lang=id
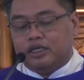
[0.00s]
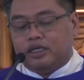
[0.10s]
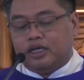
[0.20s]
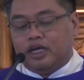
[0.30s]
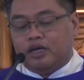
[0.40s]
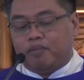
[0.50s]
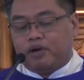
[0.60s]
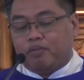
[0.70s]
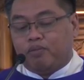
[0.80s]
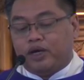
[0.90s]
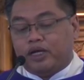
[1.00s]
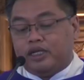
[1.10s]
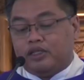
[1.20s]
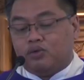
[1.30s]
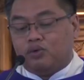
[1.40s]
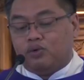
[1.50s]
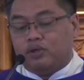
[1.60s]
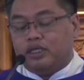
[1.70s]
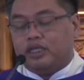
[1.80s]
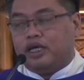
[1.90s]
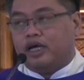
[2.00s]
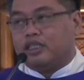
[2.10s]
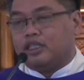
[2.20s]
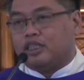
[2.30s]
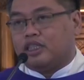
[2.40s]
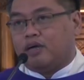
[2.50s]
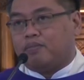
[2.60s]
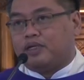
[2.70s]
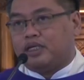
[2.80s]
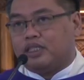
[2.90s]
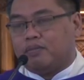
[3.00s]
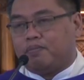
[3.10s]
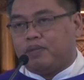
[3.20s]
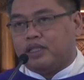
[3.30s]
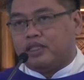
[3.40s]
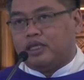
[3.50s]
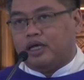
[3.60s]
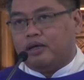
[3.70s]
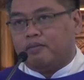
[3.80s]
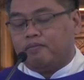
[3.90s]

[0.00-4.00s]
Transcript: dengan perempuan itu yang tetap di tempatnya.